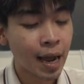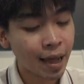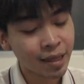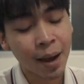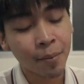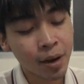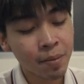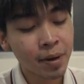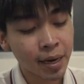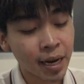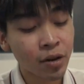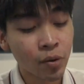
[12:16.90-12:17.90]
อามก็ยังเหมื
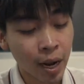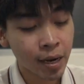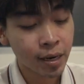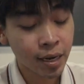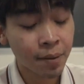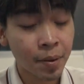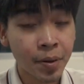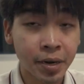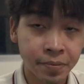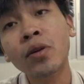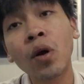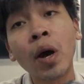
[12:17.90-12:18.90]
อนกันอยู่นะ ถ้าจะไม่ผิด
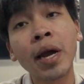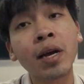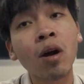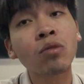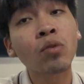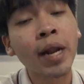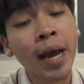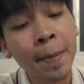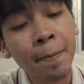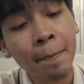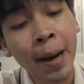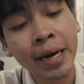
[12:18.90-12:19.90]
โดยกล้องตัวเนี้ย
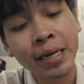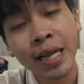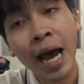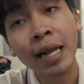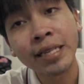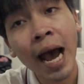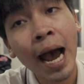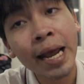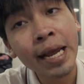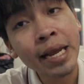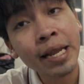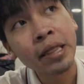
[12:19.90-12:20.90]
มันจะใช้
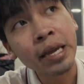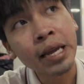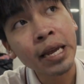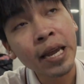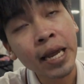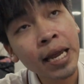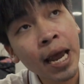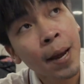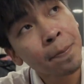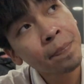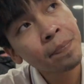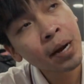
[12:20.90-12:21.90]

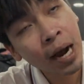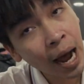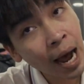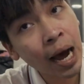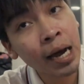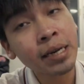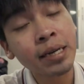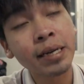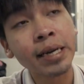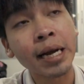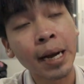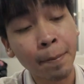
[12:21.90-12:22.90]
CF card
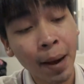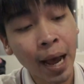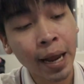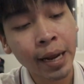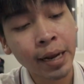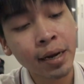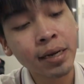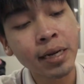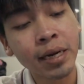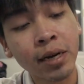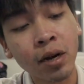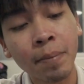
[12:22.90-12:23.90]
งใบ ก็คื
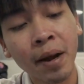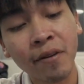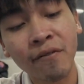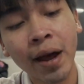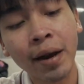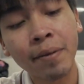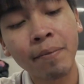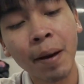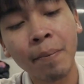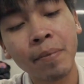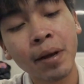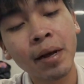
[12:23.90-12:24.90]
อ compact flat แบ
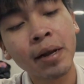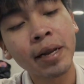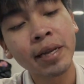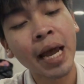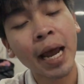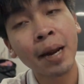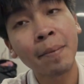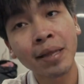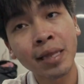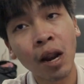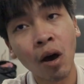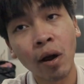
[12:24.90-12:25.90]
บที่ใช้กันมา
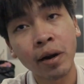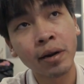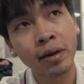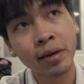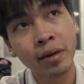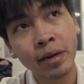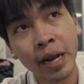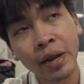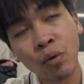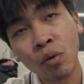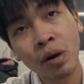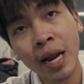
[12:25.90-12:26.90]
ตลอด ใน
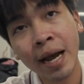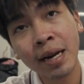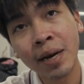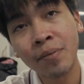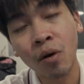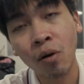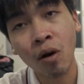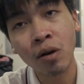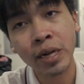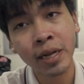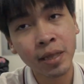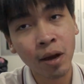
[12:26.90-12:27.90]
ยุคแรกเริ่มของกล้อง
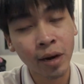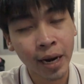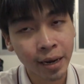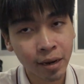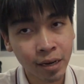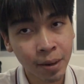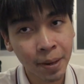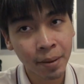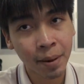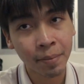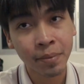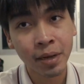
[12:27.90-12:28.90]
ดิจิตอลน่ะก็จะเป็น
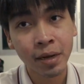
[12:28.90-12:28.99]
แบบ